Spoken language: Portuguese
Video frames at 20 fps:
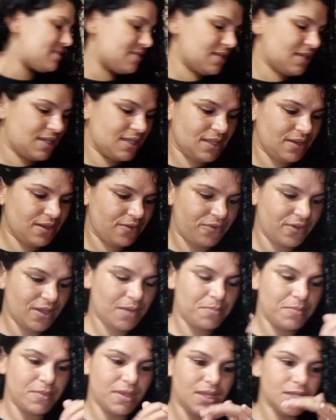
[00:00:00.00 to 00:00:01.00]
essa aqui da
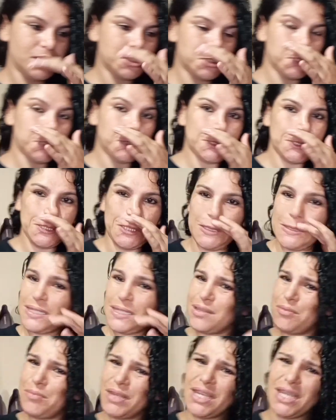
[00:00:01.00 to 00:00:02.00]
Via Mia, gente.
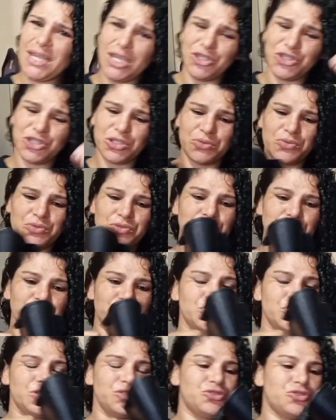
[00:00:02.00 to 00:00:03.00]
Nossa, tá bem quente aqui no sul,
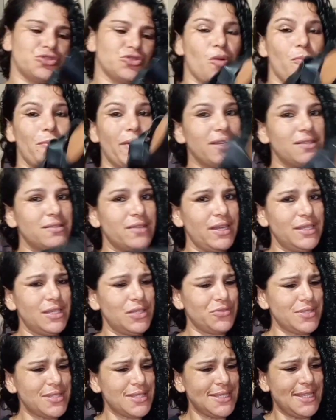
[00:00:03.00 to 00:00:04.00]
gente. Como é que tá aí
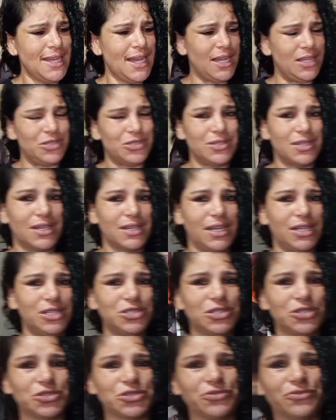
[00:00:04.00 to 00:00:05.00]
na tua cidade? Tá
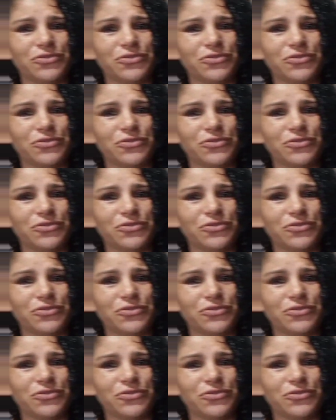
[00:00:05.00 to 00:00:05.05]
quente, tá